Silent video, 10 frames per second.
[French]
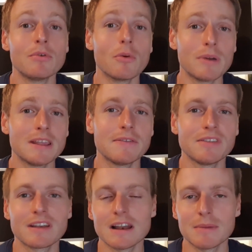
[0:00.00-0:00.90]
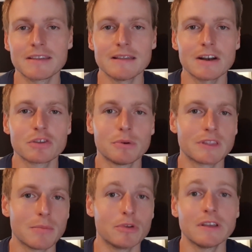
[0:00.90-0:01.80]
Pour bénéficier de la matinale, tu
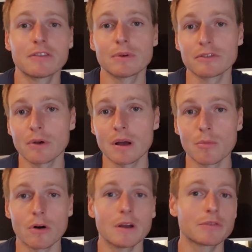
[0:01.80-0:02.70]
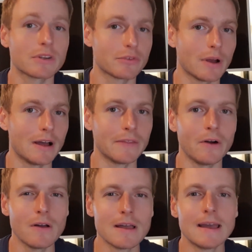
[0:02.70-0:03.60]
peux t'abonner soit sur un mois, soit sur
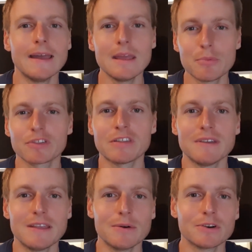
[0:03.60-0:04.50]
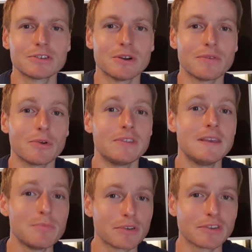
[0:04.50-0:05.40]
un an. Et pour cette vidéo, je t'offre
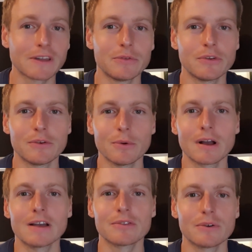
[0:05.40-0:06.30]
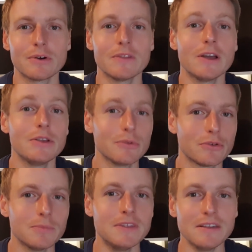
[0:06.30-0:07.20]
10% de réduction grâce au code
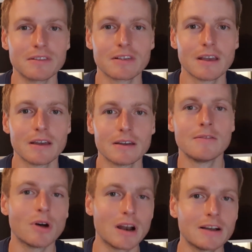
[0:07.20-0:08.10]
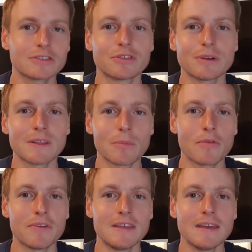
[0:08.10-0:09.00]
YouTube10. Voilà, je te souhaite d'en
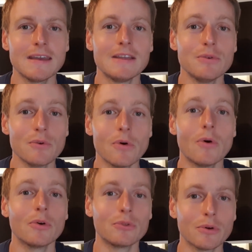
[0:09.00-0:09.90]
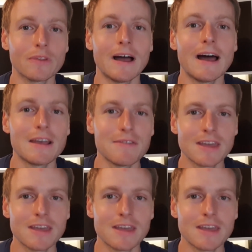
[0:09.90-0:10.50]
profiter et nous, on retourne à la